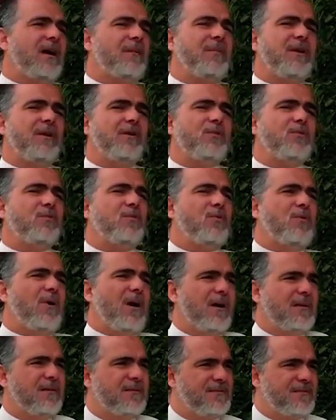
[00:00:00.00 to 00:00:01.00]
قبل
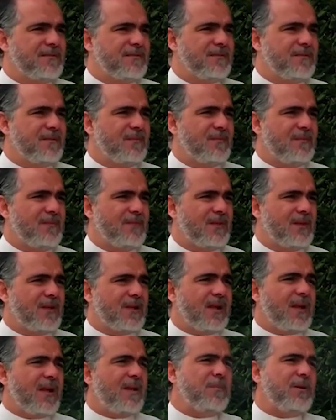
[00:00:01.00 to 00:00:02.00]
النبوه
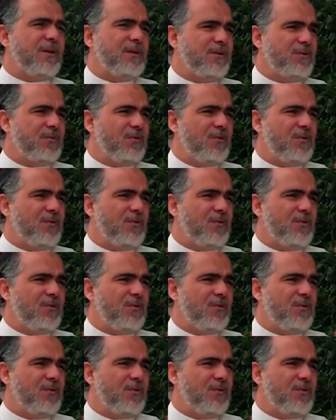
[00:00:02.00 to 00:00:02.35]
قبل قبل